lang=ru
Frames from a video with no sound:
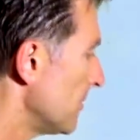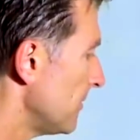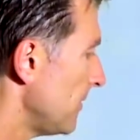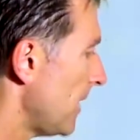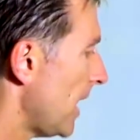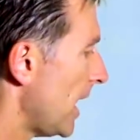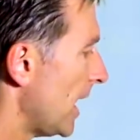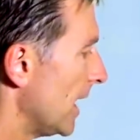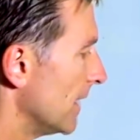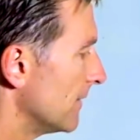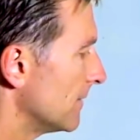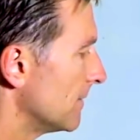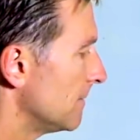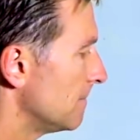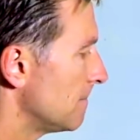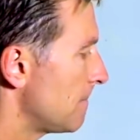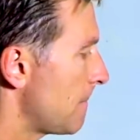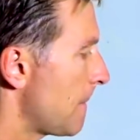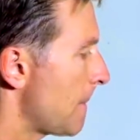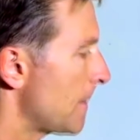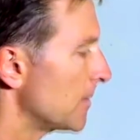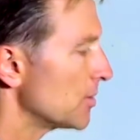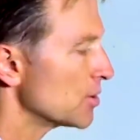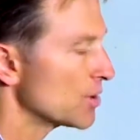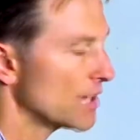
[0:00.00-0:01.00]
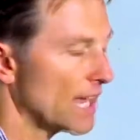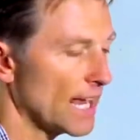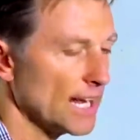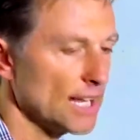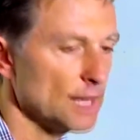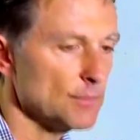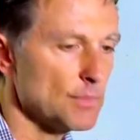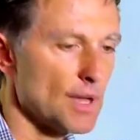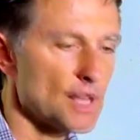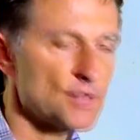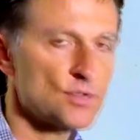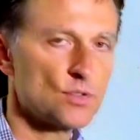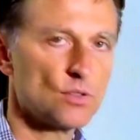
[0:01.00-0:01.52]
Номер пять. Вы
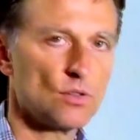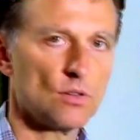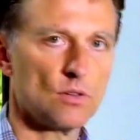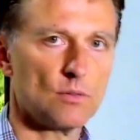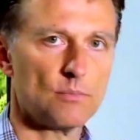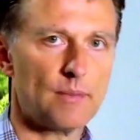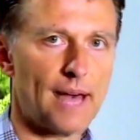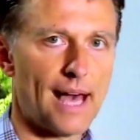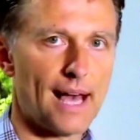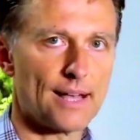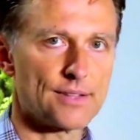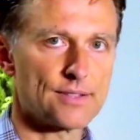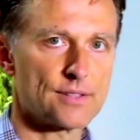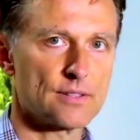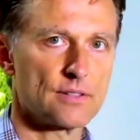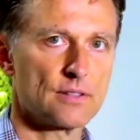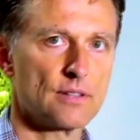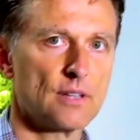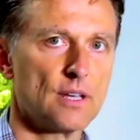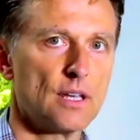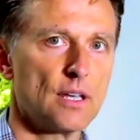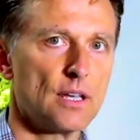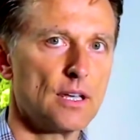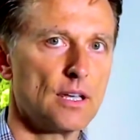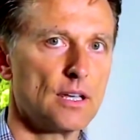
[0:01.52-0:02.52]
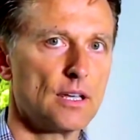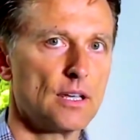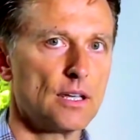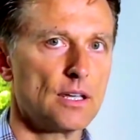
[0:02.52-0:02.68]
набираете мышечную массу.